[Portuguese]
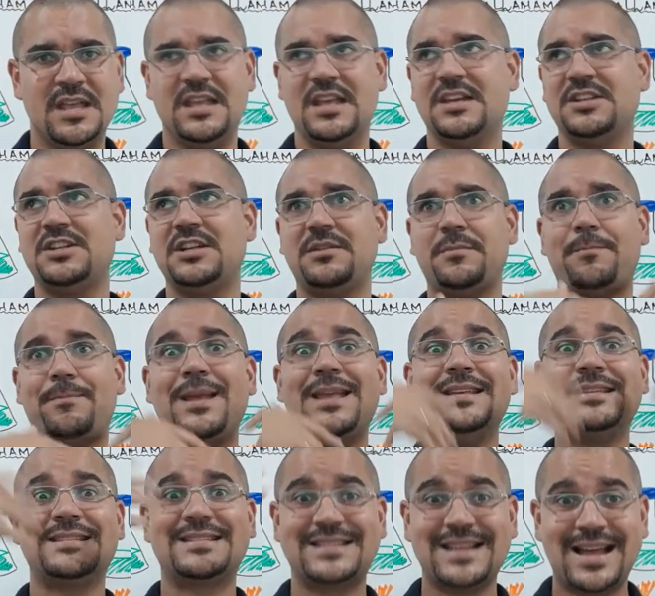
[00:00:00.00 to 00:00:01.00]
e a gente
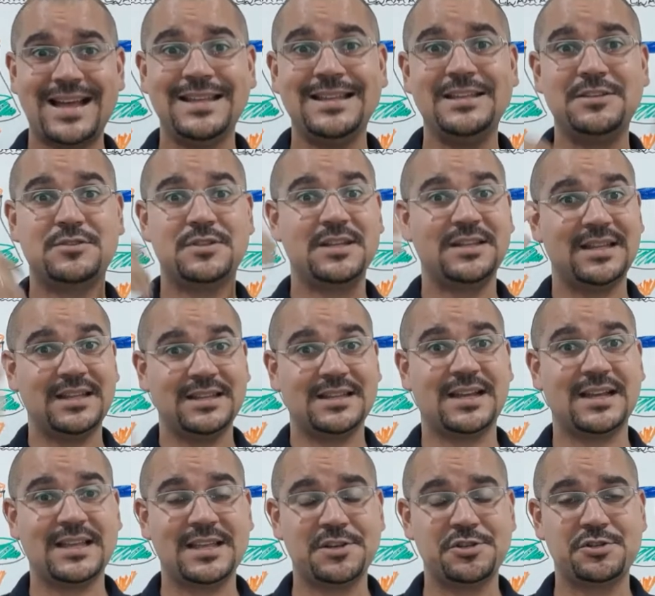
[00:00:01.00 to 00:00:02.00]
pensar nisso, em
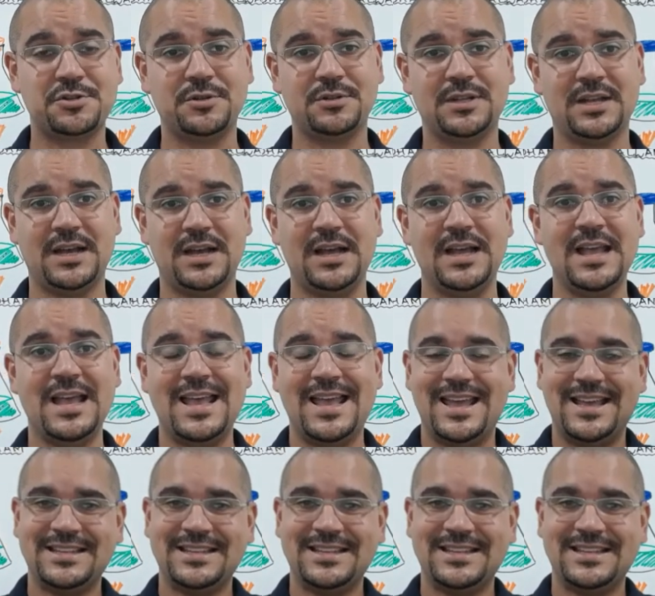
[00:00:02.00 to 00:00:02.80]
tentar questionar